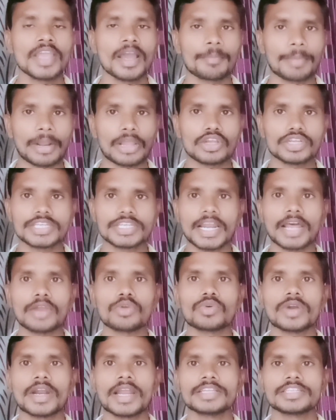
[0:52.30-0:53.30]
ప్రయోజనాలు
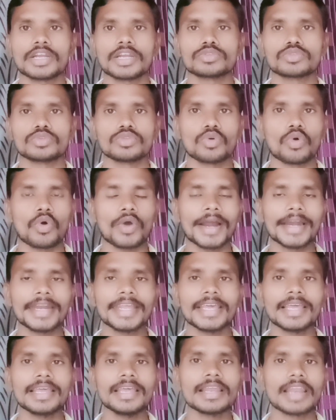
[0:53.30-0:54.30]
ఉండడం జరుగుతుంది
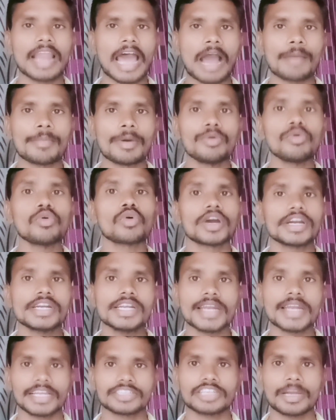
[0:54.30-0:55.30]
ఒకటి లాభం
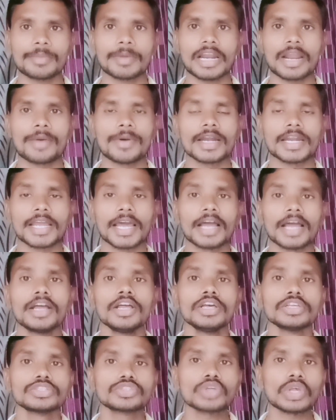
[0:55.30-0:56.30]
ఒకటి నష్టం అన్నమాట
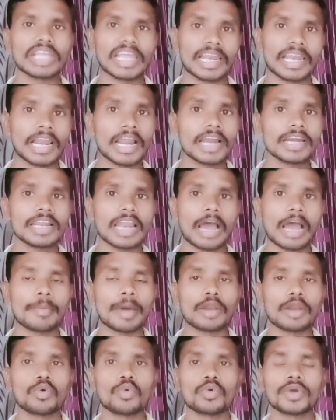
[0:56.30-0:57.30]
సో ఎట్లాంటి
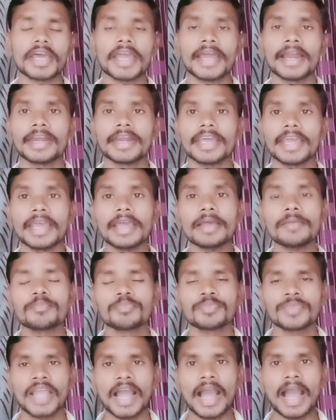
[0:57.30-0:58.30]
లాభాలు ఉంటాయంటే
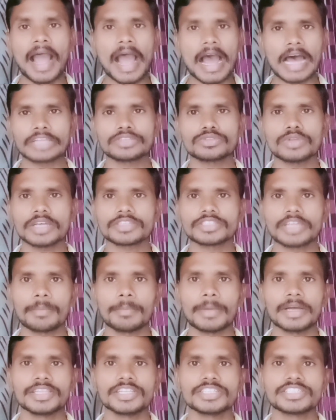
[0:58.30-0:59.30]
ఆ ఆస్తులకు
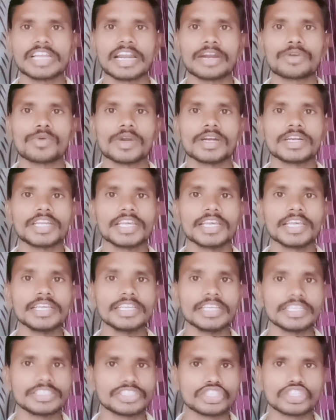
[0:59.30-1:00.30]
సంబంధించినటువంటి
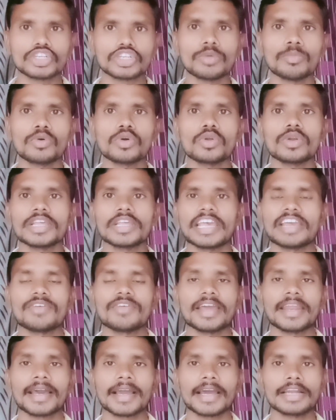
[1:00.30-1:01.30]
చిక్కుముడులు
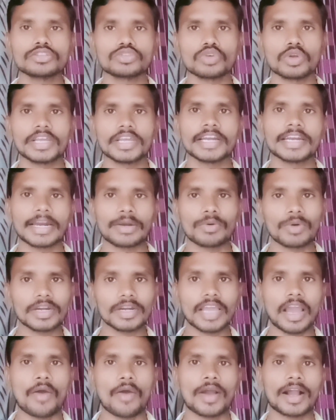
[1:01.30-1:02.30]
ఏవైనా కానీ
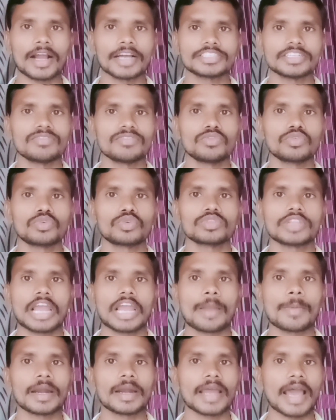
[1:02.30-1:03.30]
తొలగేటటువంటి అవకాశం
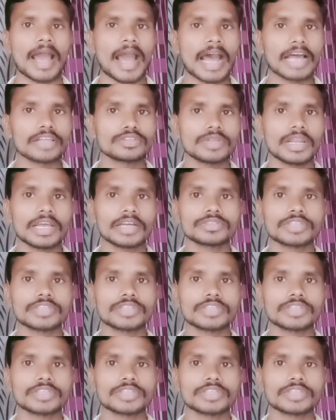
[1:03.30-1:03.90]
ఉంటుందన్నమాట ఆస్తులకు